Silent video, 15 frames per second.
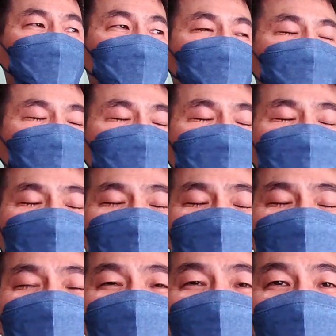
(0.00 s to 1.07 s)
不制服
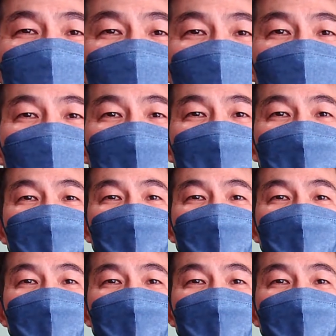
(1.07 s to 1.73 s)
时间吗？